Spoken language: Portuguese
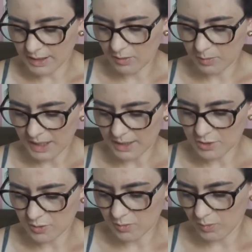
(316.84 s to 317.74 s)
aqui no
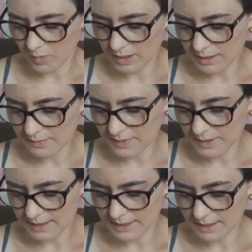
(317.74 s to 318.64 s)
plástico bolha.
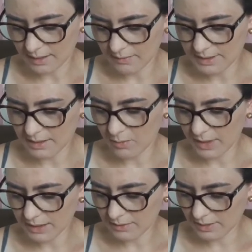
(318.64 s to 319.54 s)
Esse aqui tem
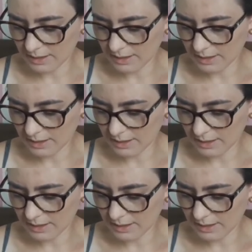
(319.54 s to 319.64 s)
50